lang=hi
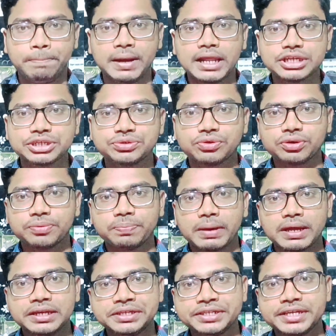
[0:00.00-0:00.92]
प्ले स्टोर
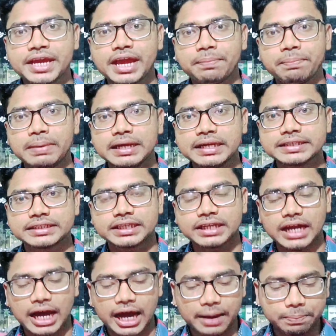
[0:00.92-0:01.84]
पर यह
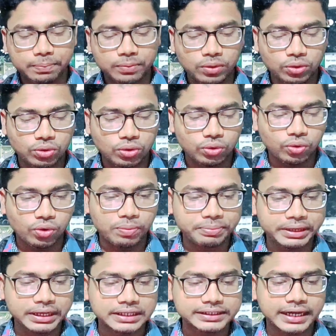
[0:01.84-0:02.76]
एप्लीकेशन आप लोगों को
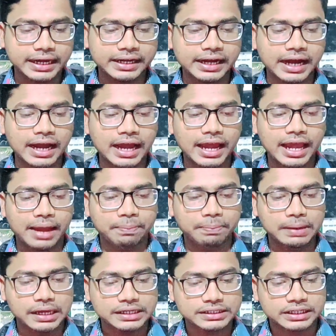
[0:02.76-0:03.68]
मिल जाएगा
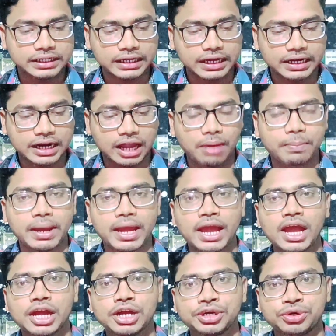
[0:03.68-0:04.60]
एप्लीकेशन का नाम
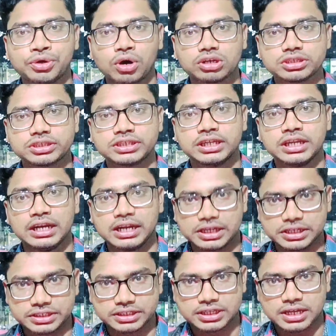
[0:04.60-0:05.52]
है डॉस
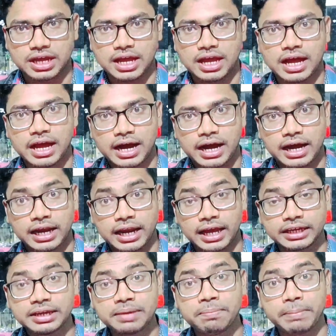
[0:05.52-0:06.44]
लीज़
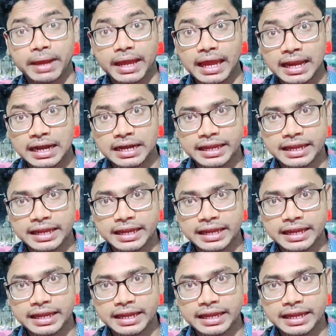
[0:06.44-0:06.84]
हालांकि मैं